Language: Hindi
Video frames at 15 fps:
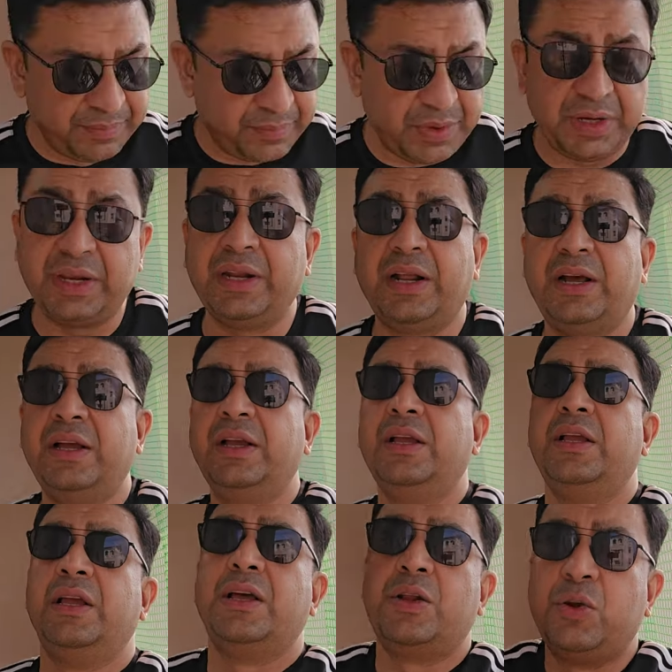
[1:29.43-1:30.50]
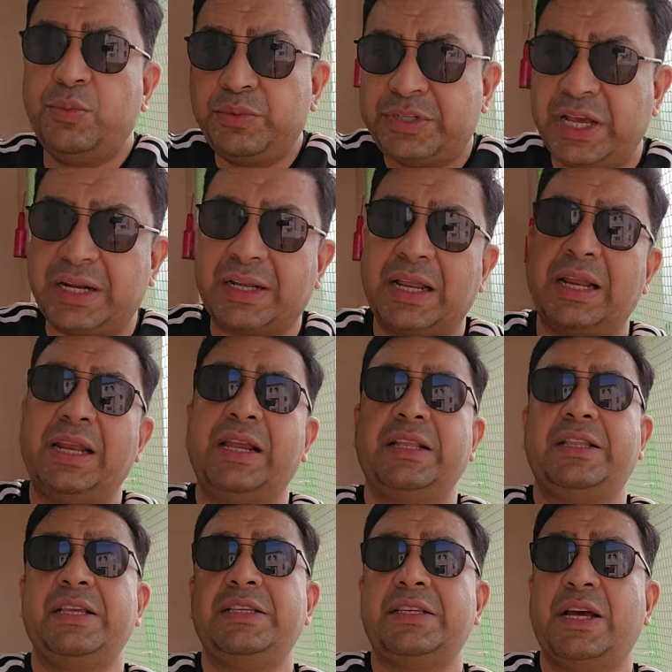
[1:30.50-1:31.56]
ठीक है ना रूम शेयर कर लेंगे
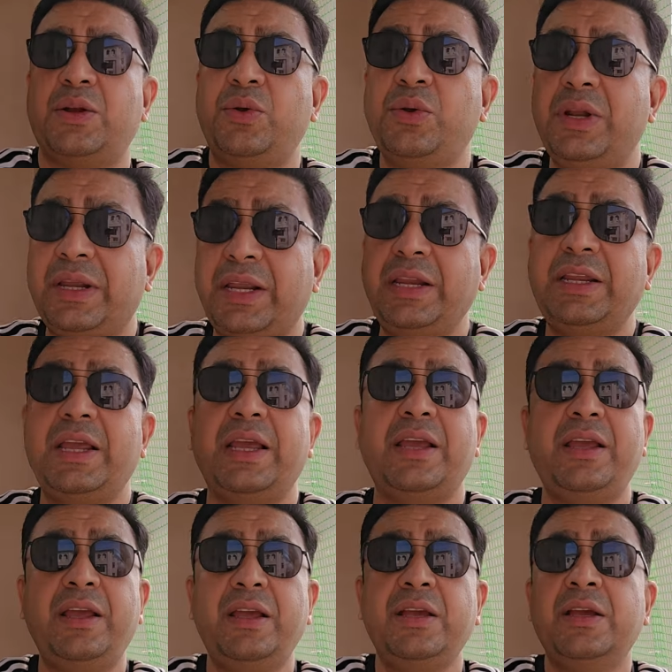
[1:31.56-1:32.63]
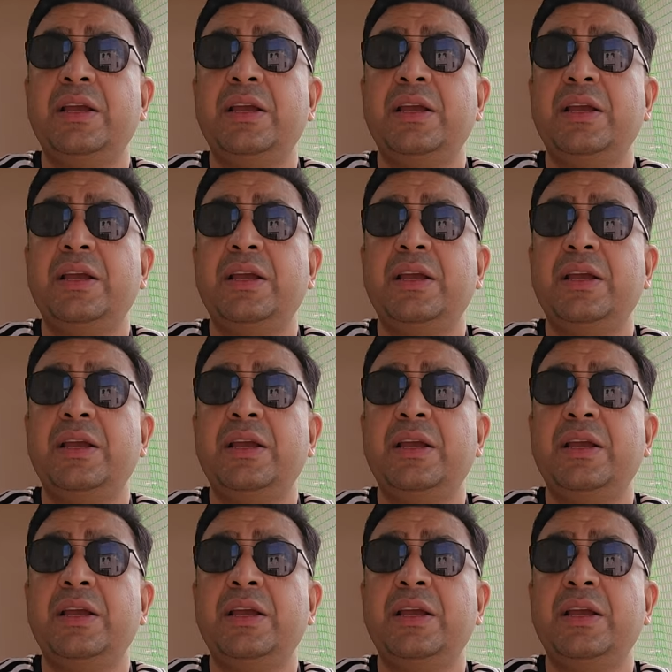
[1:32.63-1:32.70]
तीन चार लोग लेकिन ये है